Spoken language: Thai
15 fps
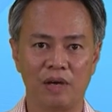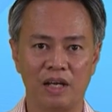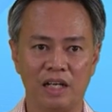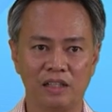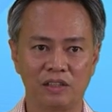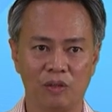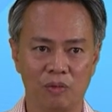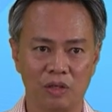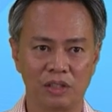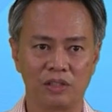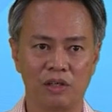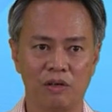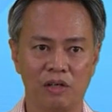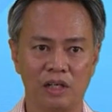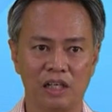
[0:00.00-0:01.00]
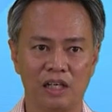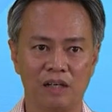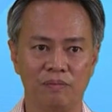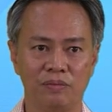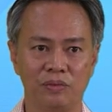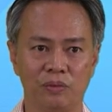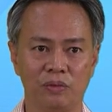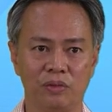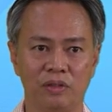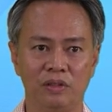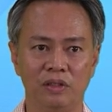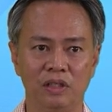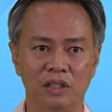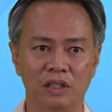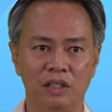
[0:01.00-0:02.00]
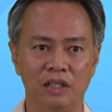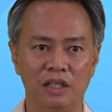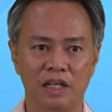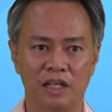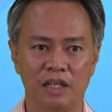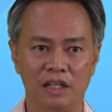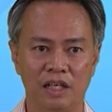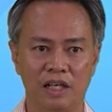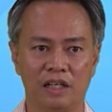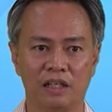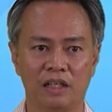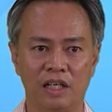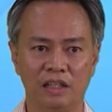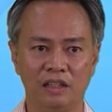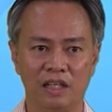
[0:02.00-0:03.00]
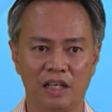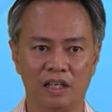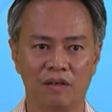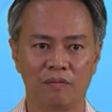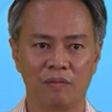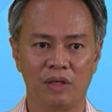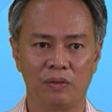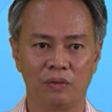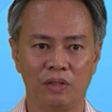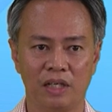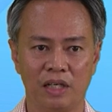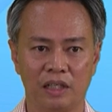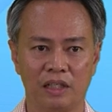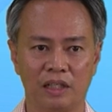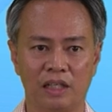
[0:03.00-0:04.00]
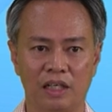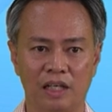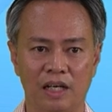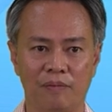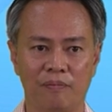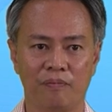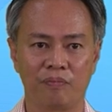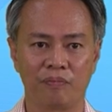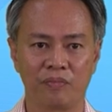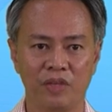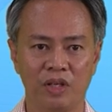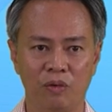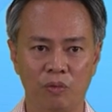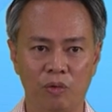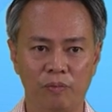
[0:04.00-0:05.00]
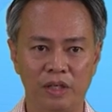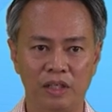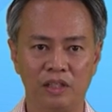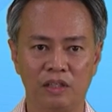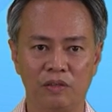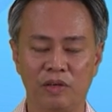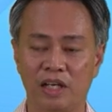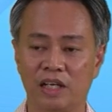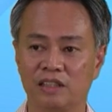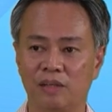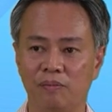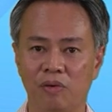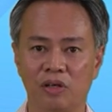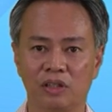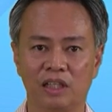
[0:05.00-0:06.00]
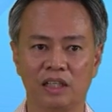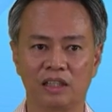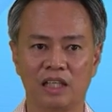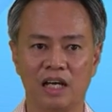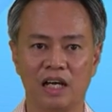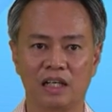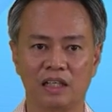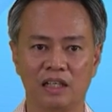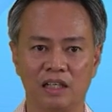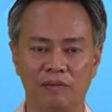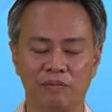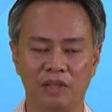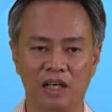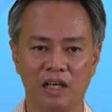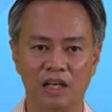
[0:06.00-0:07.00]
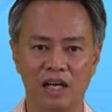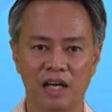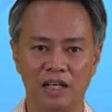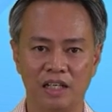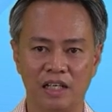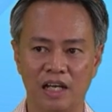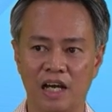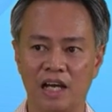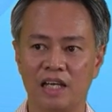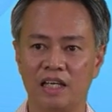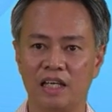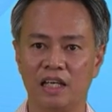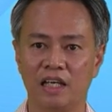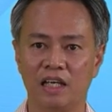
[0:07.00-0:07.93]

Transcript: ภายในสวทชนะครับ ศูนย์อ็นเทคเน็กเทคไบโอเทคนะครับรวมไปถึงหน่วยงานซัพพอร์ตต่าง ๆนะครับ ทั้ง RDI